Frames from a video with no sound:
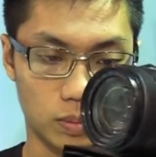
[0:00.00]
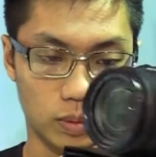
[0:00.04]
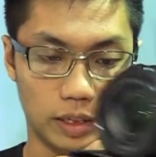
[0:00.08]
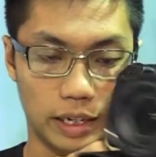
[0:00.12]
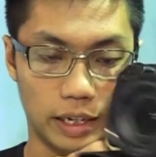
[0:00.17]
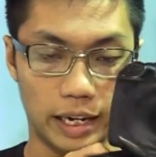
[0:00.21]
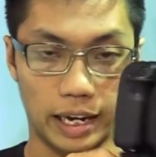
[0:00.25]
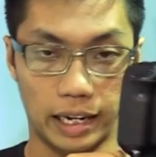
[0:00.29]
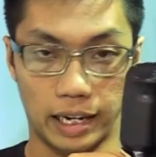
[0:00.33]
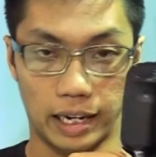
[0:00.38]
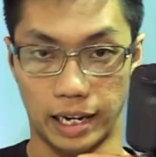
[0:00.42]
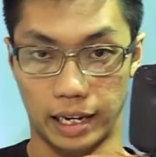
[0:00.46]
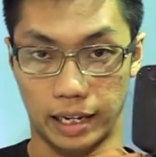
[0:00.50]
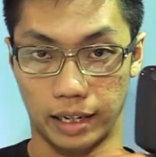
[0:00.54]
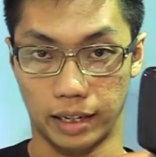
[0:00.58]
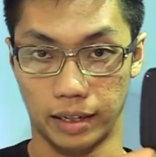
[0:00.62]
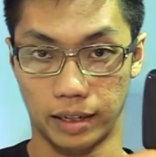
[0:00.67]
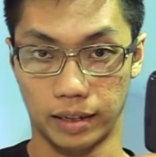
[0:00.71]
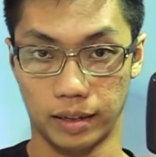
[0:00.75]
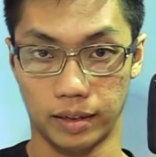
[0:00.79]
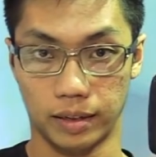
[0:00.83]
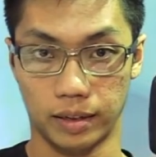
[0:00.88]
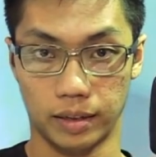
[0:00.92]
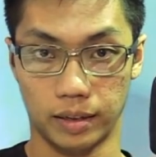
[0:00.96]
ngang này
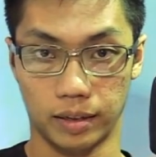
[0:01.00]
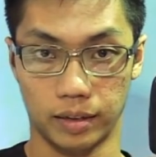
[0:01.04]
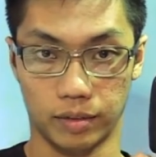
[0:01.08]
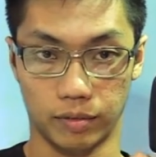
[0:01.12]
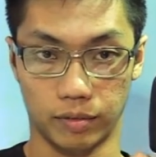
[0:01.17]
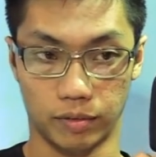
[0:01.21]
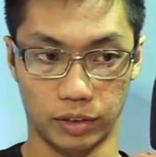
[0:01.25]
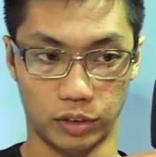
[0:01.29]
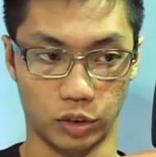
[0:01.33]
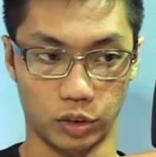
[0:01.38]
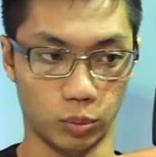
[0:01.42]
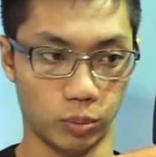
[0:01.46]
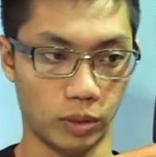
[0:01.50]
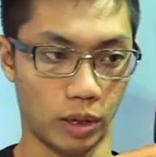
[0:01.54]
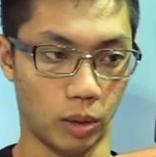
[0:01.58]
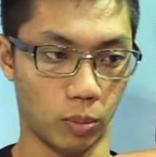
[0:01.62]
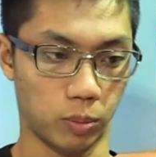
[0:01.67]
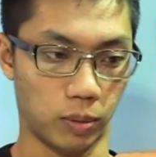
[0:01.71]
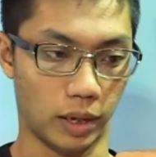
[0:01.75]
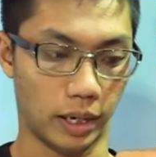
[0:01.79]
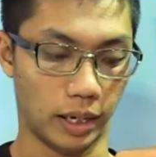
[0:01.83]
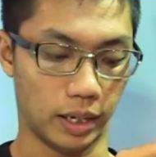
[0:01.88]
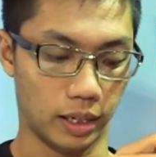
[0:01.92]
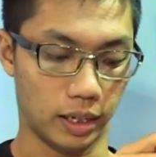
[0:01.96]
và trục
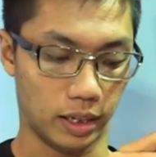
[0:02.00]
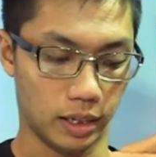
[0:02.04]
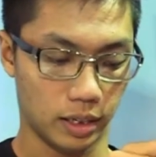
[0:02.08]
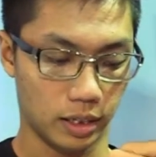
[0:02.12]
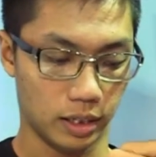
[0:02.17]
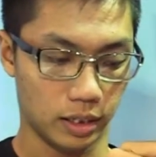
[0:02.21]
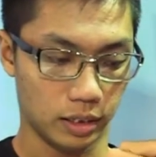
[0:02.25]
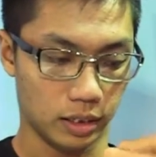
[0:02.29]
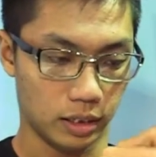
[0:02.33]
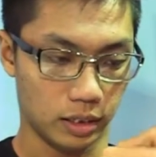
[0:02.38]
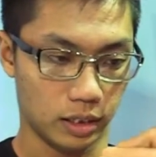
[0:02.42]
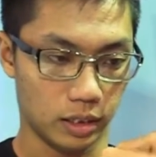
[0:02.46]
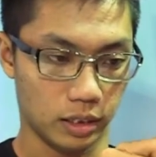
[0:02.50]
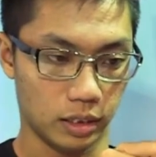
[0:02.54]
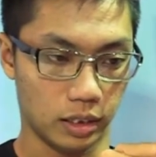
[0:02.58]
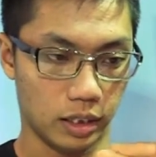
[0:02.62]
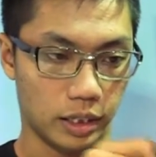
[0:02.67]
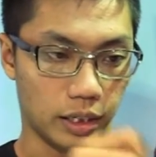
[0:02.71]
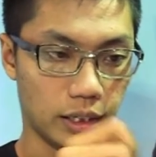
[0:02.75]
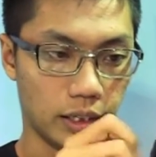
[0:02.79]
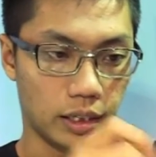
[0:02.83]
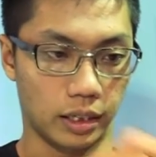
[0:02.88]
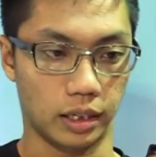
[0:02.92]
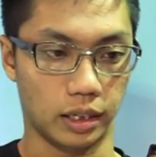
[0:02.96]
dọc này
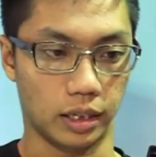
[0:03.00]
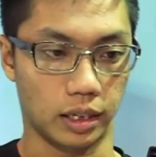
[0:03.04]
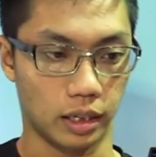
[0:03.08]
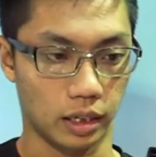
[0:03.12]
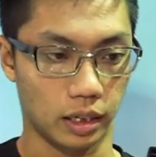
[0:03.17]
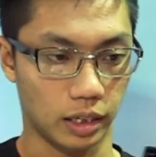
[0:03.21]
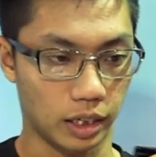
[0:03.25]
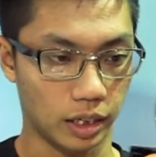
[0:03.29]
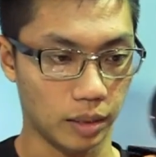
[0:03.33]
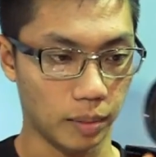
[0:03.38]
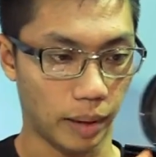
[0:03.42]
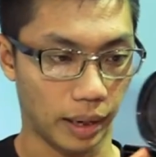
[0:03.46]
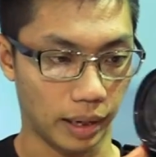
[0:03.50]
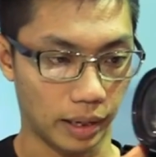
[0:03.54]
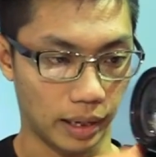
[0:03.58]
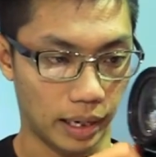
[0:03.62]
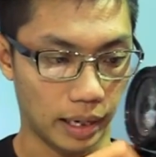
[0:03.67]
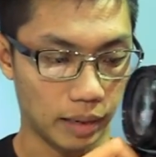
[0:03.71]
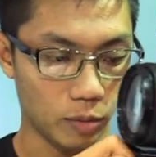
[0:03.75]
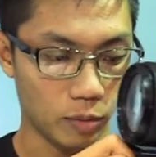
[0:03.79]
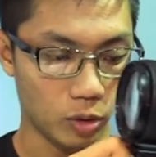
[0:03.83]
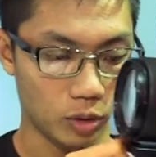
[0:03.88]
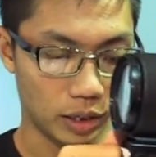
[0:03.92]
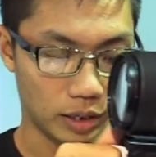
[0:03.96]
thì ờ, khi bạn
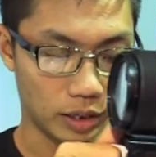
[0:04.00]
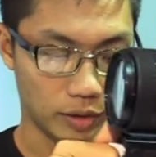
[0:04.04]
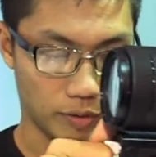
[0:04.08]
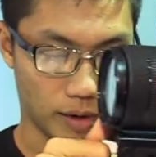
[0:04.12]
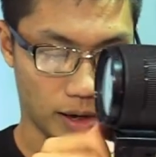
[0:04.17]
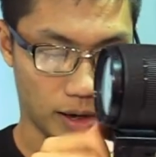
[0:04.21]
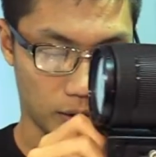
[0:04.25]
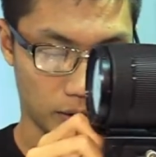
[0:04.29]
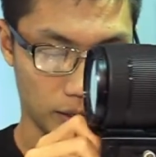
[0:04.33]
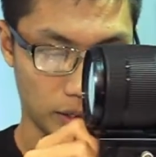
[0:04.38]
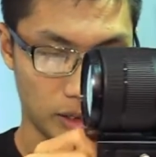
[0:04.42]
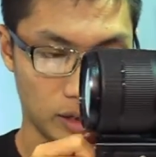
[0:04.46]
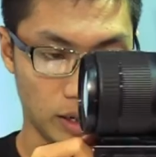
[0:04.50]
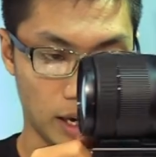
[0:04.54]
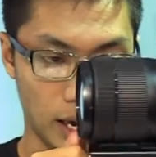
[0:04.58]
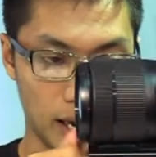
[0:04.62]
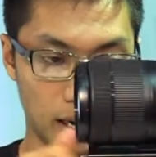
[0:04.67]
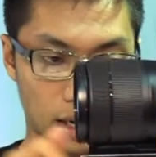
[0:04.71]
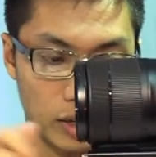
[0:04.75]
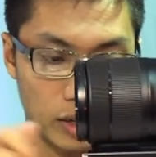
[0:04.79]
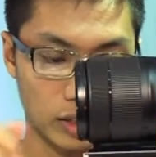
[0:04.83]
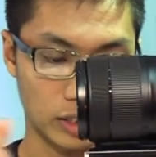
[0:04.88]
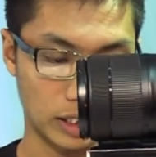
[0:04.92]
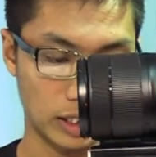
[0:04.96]
gắn body vào thì có thể
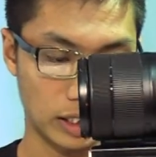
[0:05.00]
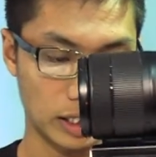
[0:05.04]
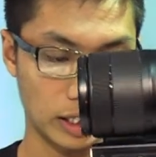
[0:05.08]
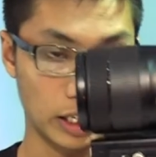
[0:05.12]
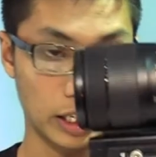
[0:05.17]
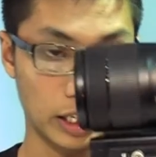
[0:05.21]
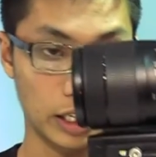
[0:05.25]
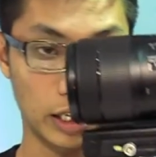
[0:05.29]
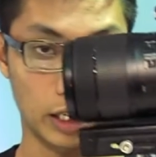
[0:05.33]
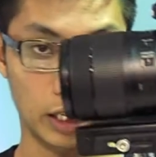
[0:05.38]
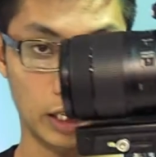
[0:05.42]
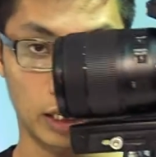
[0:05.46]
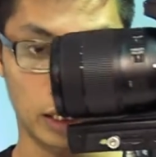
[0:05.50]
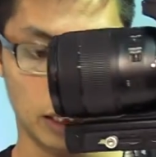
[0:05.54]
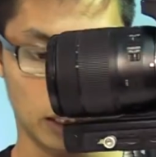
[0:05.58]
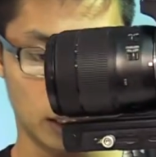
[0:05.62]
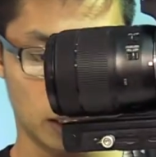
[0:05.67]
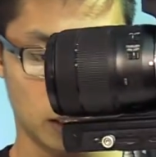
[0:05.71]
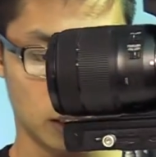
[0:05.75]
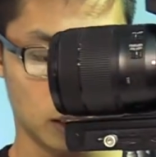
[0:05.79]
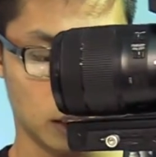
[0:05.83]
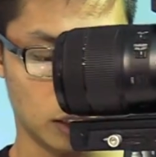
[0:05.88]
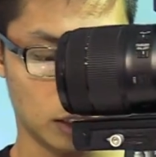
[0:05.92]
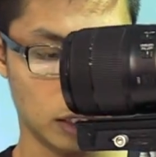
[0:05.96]
là nó sẽ nghiêng
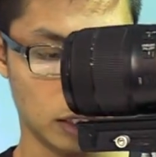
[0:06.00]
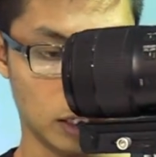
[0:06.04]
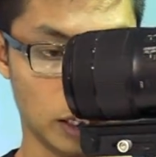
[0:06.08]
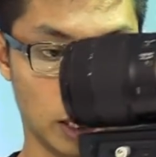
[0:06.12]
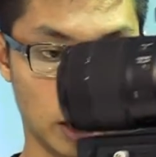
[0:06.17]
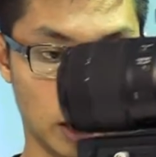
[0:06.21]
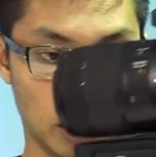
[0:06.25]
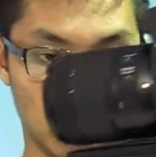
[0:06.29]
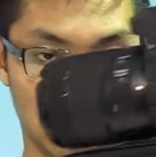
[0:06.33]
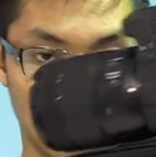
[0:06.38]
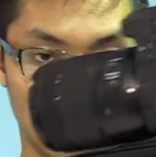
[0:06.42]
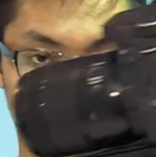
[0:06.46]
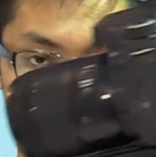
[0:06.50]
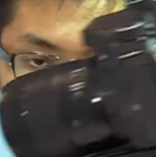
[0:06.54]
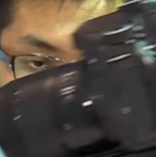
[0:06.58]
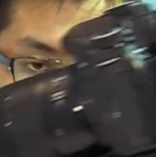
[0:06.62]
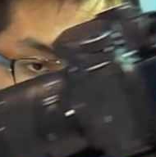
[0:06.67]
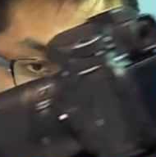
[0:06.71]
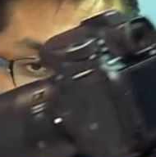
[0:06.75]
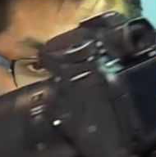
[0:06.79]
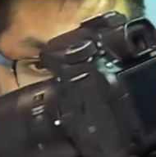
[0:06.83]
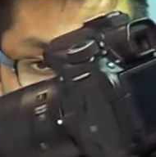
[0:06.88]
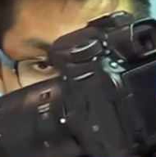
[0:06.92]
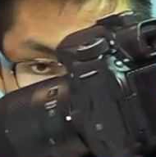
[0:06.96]
sẽ nghiêng nó khó
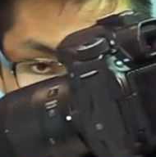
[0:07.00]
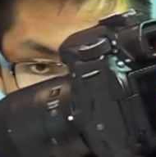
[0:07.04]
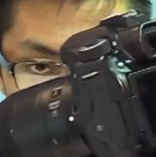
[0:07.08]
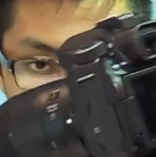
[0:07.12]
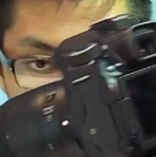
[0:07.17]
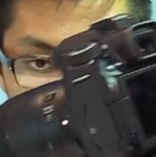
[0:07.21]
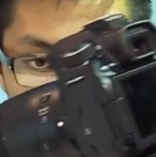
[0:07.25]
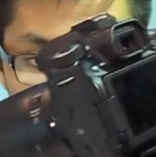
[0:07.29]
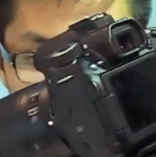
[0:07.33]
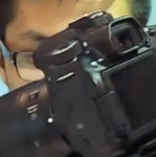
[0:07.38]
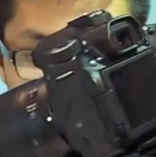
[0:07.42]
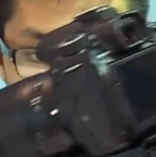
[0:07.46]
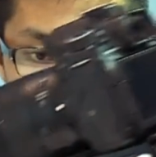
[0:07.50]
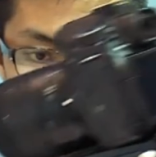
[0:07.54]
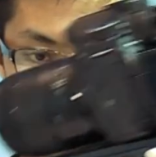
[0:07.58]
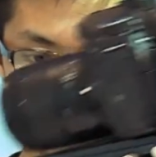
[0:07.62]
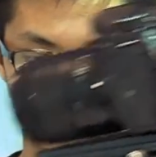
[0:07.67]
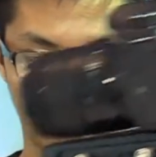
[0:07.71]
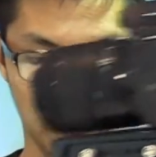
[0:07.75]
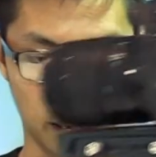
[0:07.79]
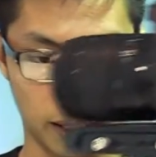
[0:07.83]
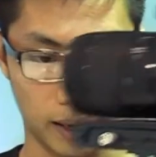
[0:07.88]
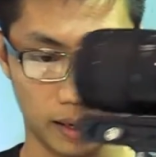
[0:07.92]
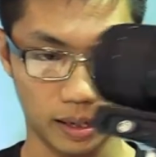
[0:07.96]
không hơn bạn sẽ nghiêng như thế
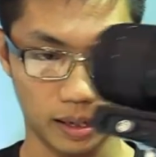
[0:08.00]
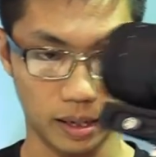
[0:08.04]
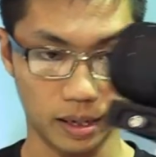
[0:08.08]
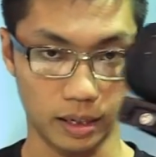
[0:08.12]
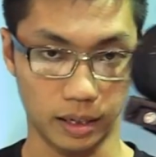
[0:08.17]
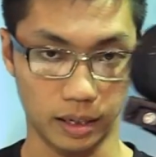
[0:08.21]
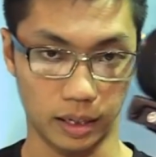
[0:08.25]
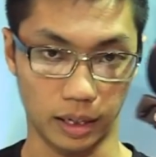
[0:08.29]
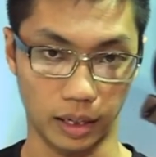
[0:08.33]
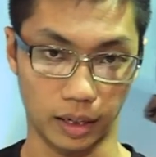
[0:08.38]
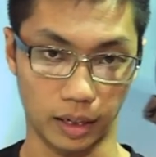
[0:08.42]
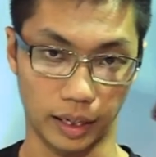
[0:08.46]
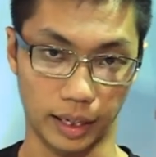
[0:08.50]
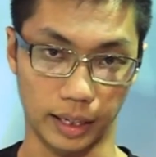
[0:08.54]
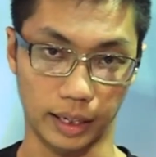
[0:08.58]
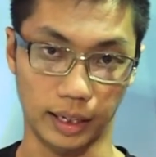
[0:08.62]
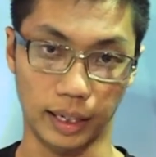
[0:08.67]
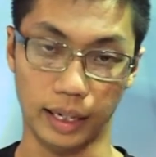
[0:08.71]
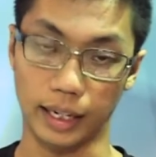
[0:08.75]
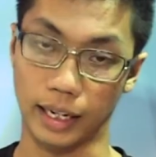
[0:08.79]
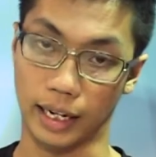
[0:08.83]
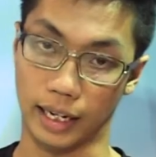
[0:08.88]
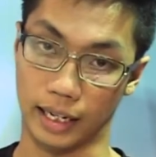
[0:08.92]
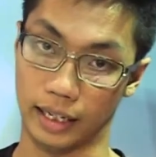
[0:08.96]
này hay là nghiêng
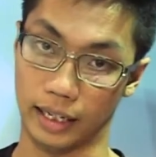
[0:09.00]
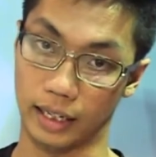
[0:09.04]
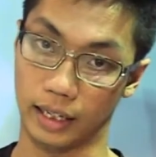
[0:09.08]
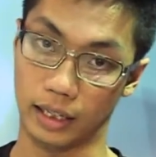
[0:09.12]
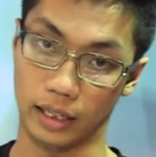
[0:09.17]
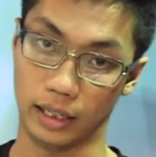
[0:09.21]
như thế này